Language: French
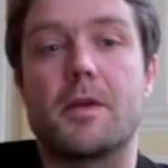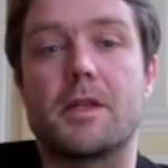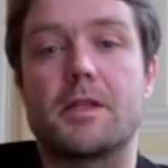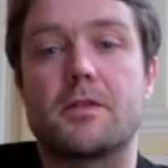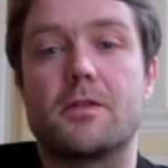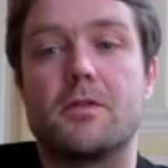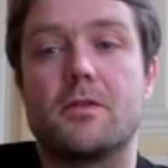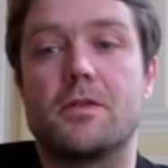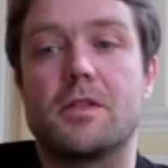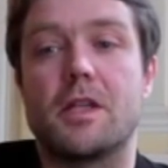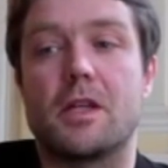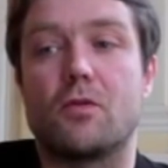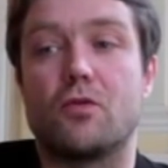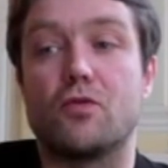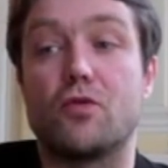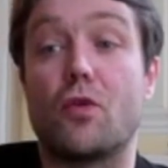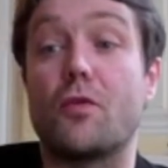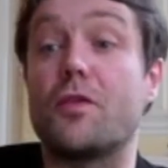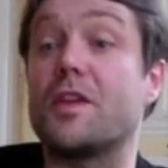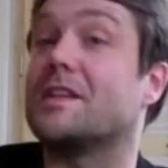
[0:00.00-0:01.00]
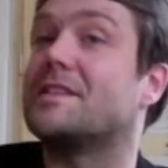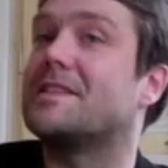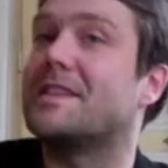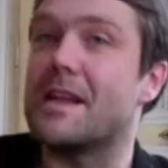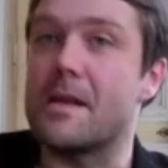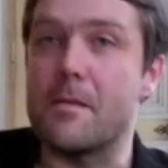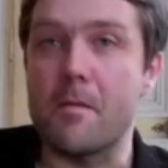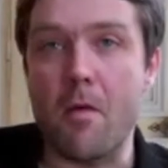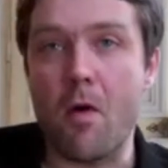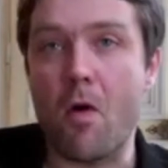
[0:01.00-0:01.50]
parce que ça contrevient
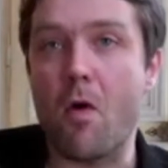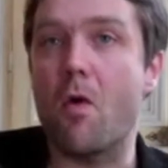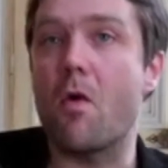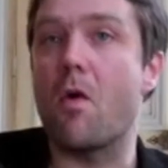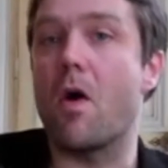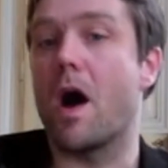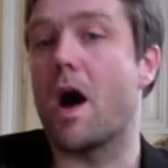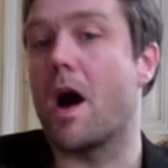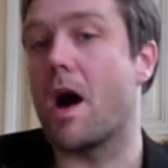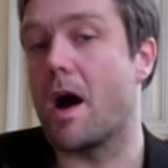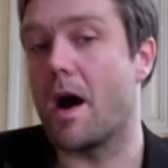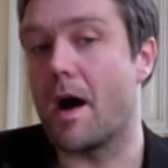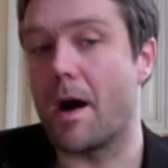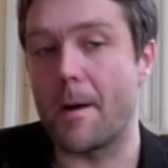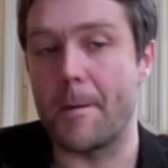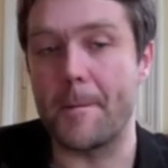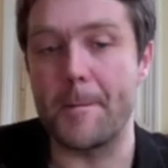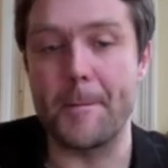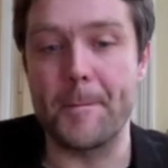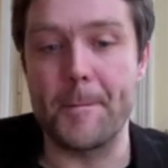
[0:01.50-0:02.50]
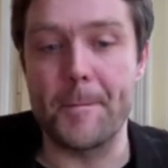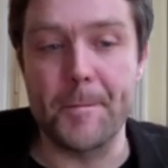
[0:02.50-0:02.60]
tellement à,